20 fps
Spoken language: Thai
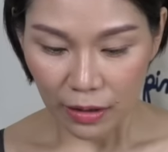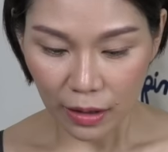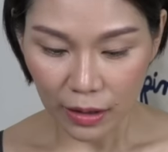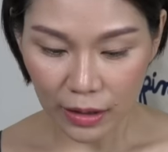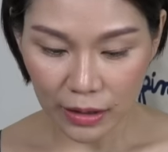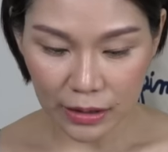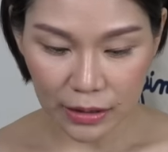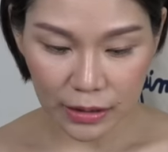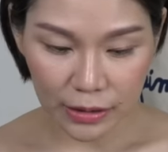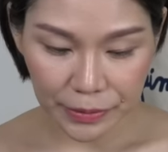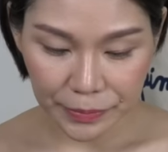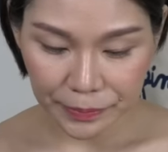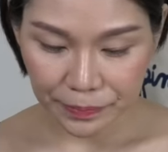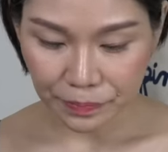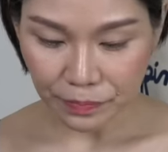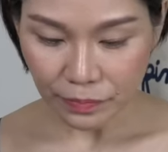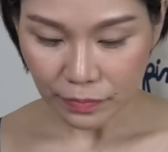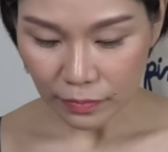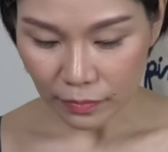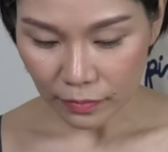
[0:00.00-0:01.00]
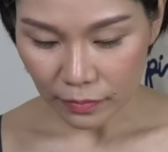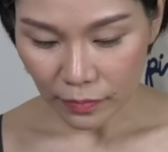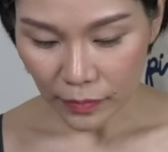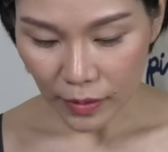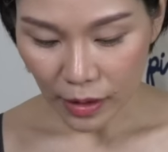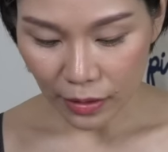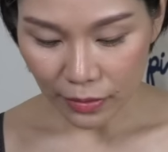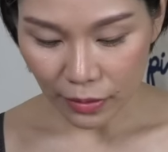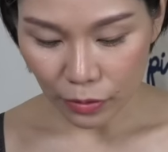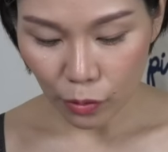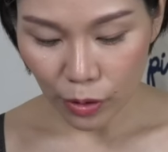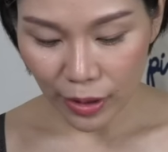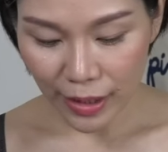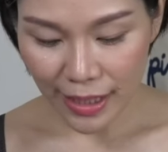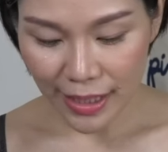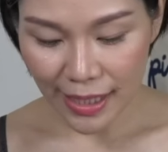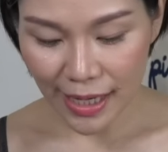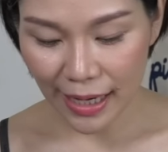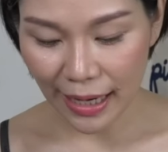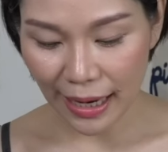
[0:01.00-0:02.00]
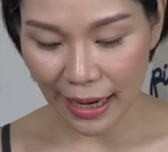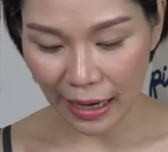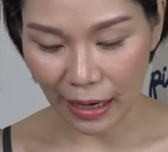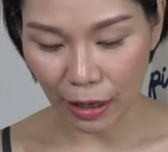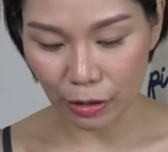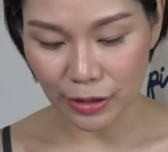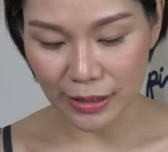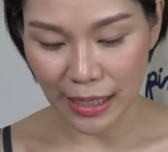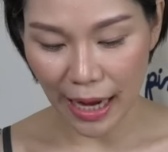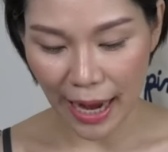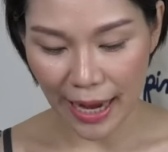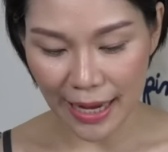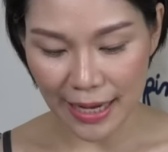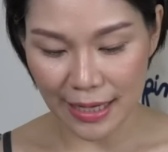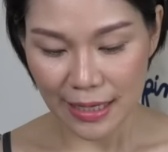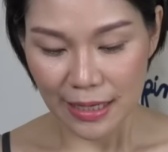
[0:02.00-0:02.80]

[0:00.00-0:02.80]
ก็คือตัวนี้เนี่ยนะคะเขาใช้